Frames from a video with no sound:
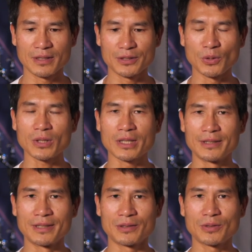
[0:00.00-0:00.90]
有可
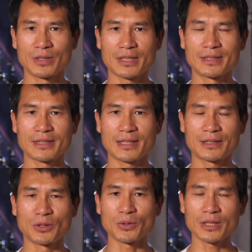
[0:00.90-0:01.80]
能会更加
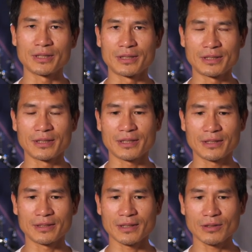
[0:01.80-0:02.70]
有可能认
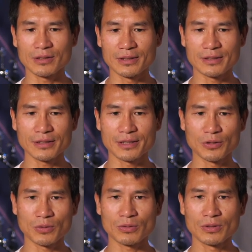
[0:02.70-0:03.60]
可。然后你自己
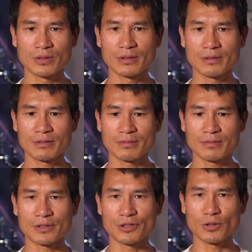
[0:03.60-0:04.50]
都
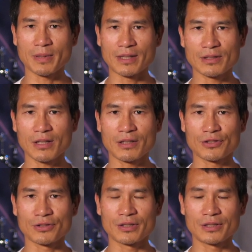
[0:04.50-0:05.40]
只有
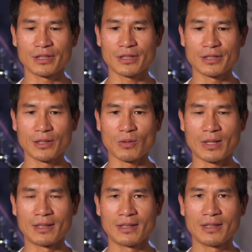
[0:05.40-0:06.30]
20%的认可的
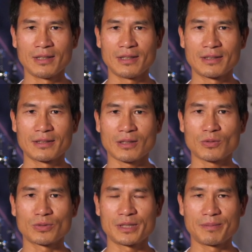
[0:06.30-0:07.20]
话，那
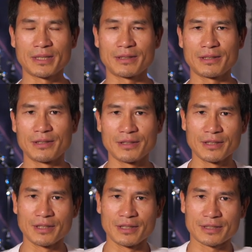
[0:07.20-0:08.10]
估计别人
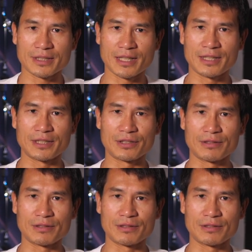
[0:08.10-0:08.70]
在